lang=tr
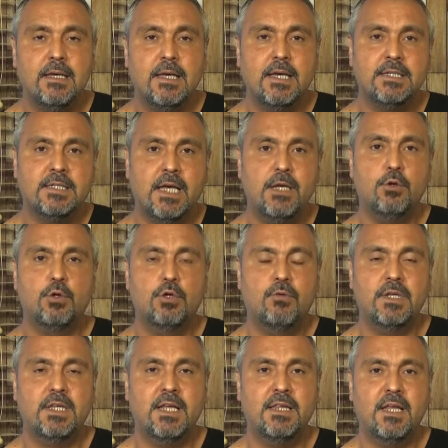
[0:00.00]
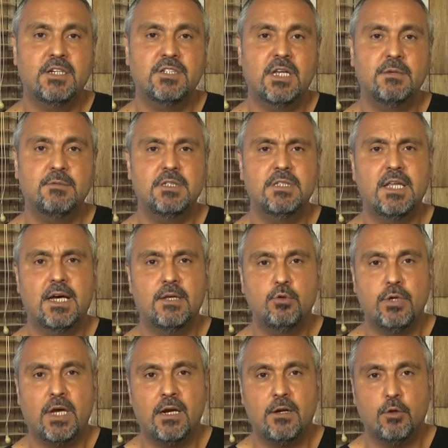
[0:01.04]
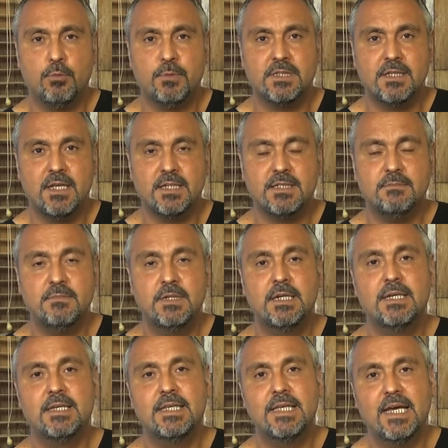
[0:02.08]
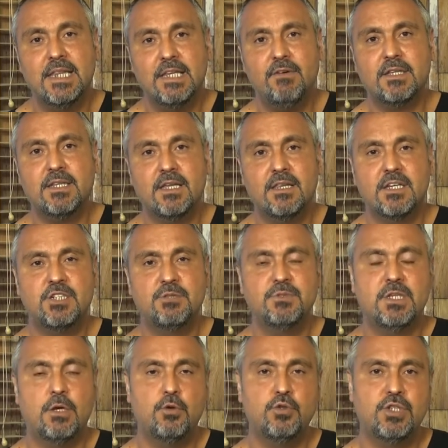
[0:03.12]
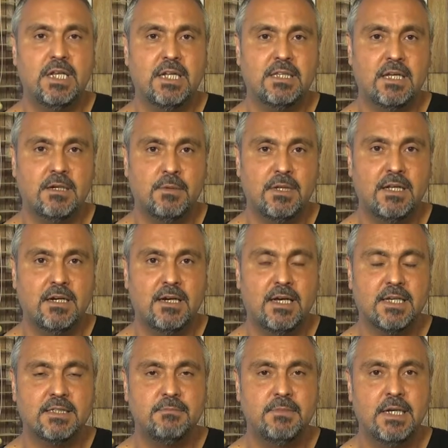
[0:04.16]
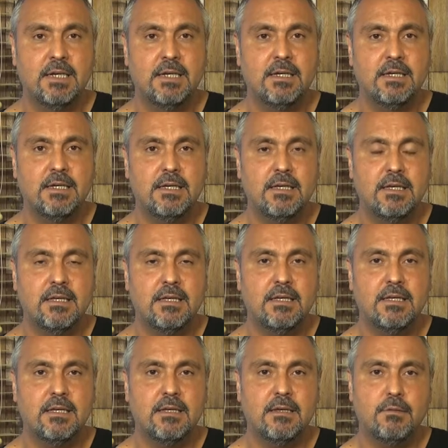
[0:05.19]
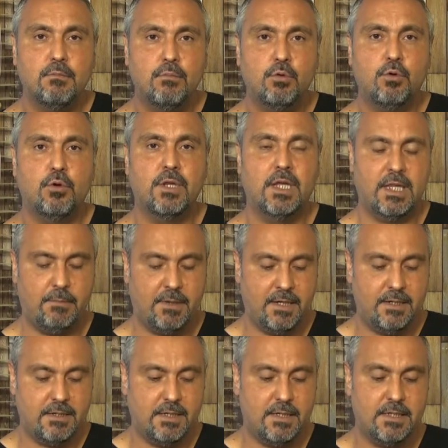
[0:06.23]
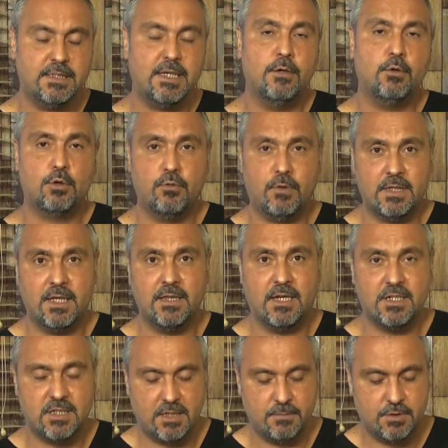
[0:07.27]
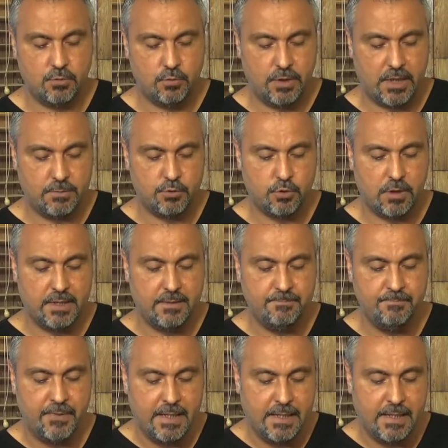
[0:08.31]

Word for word: Esenyurtlu vatandaşlarımızın daha duyarlı olması lazım. Kendi vatandaşımıza öncelik tanımaları lazım. E, bu konuda da ben Esenyurtlu vatandaşlarımızı uyarmış olayım.